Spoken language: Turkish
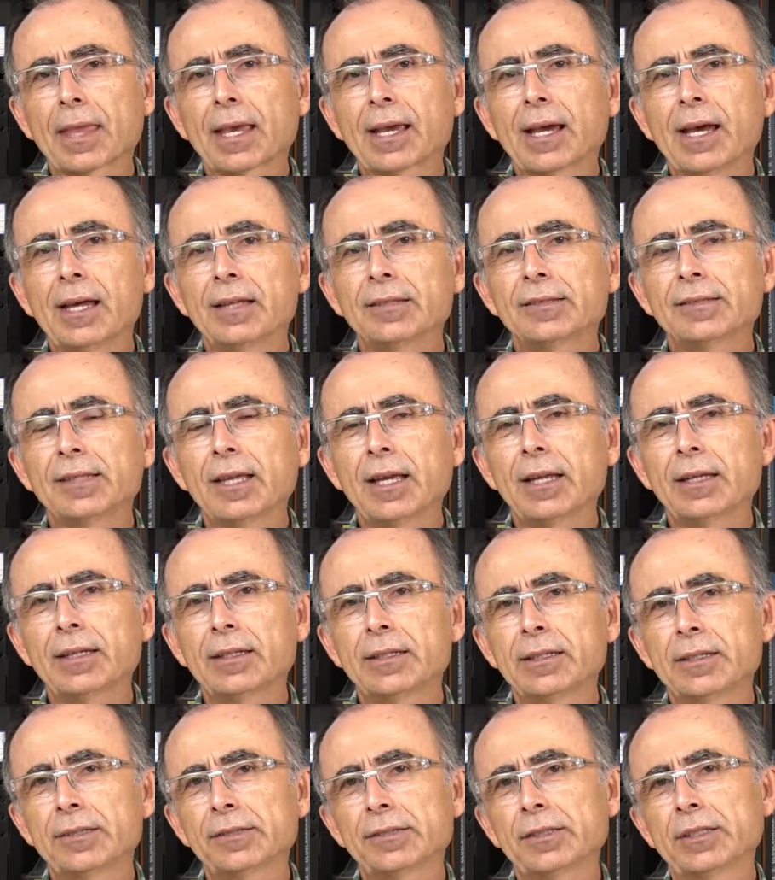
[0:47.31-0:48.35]

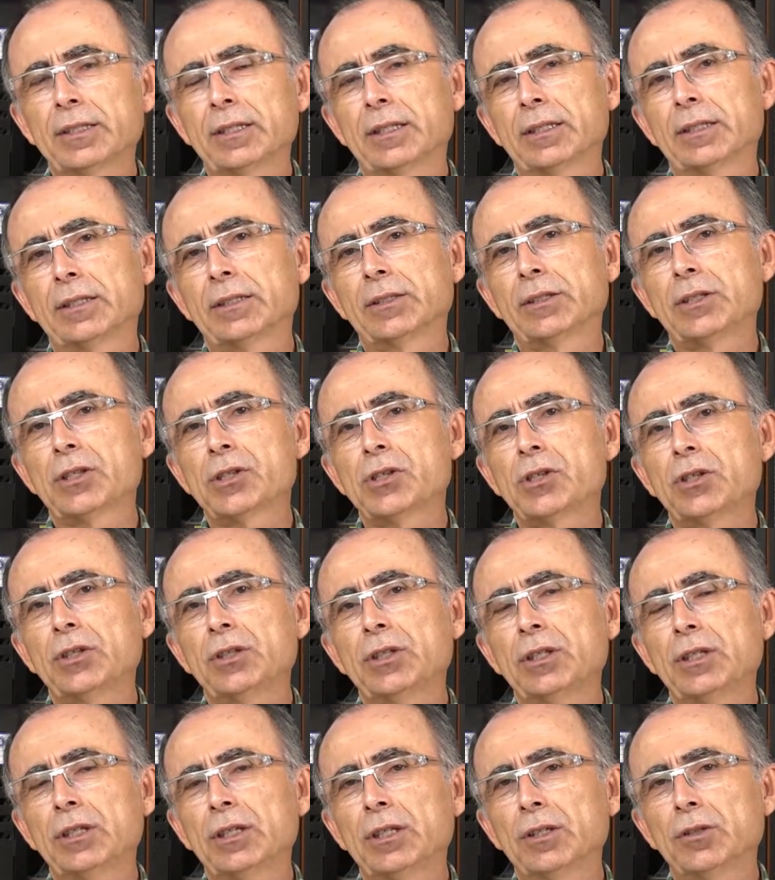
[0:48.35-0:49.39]
kanser riski
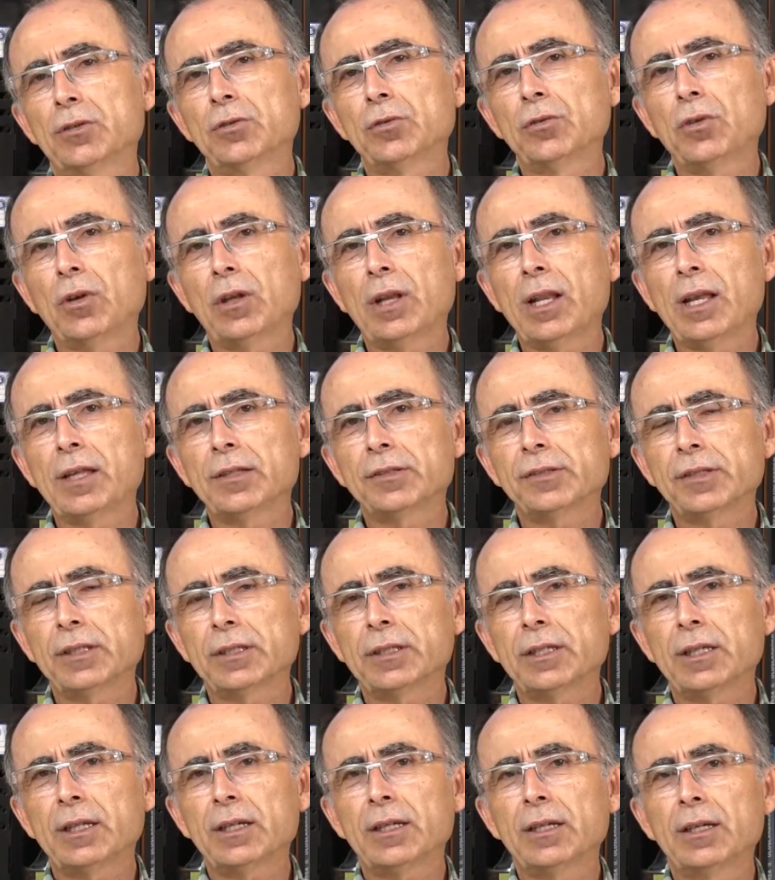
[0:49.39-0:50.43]
taşıdığı söylense
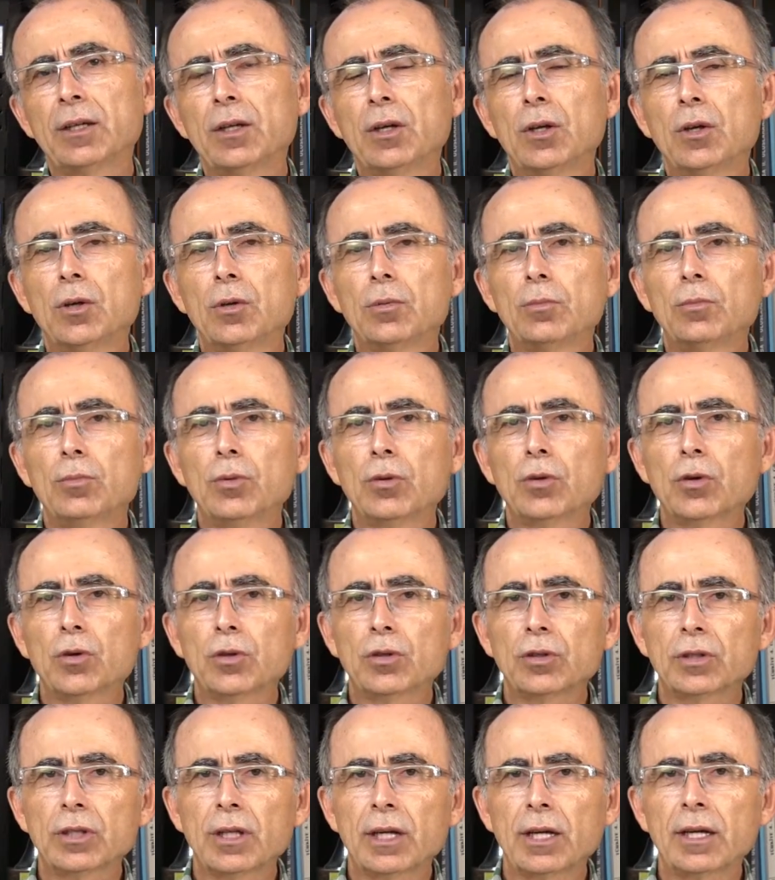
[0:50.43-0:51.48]
de bu
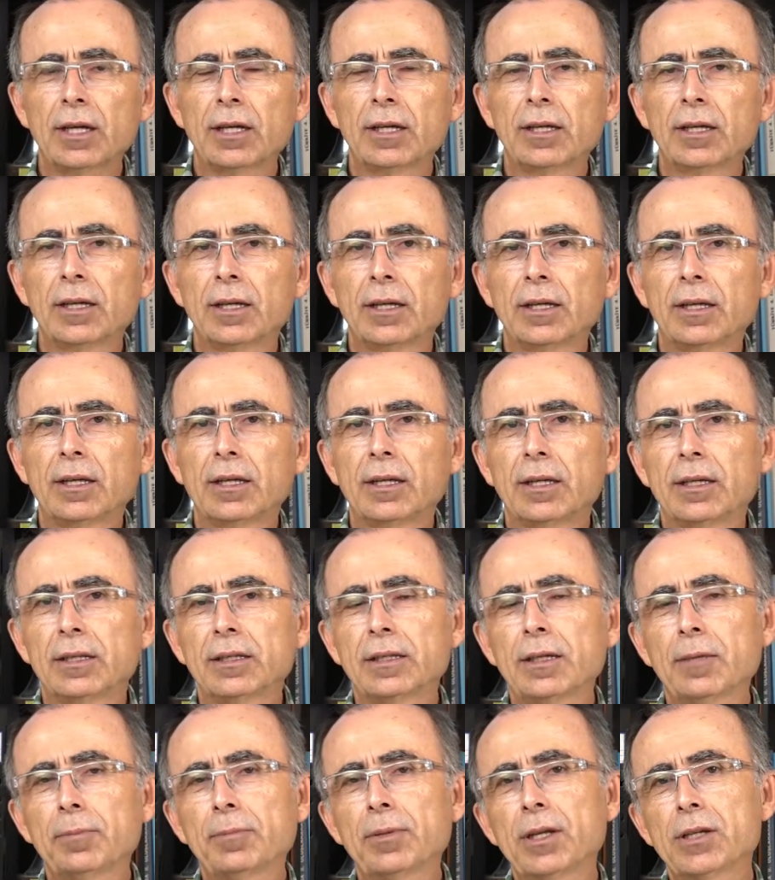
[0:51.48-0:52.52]
konuda
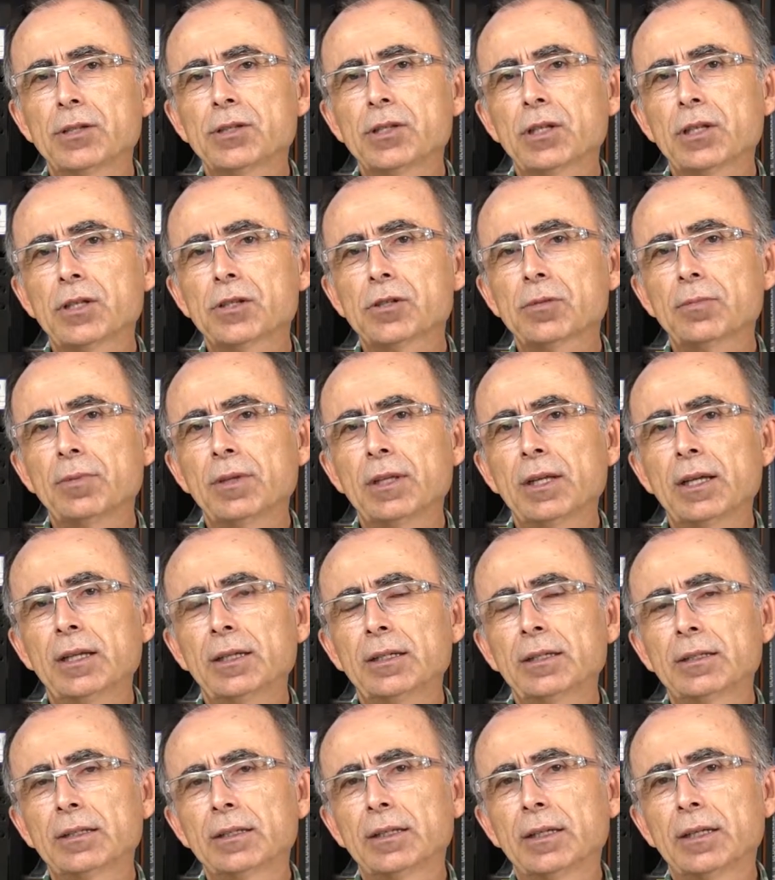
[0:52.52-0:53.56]
yapılan
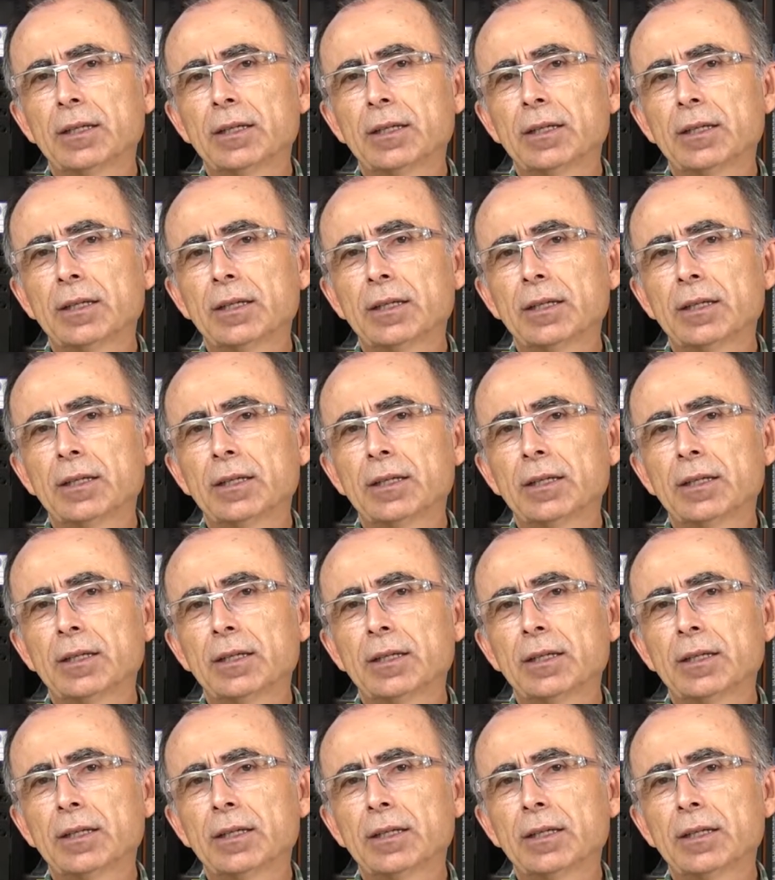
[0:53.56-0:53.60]
çalışmalar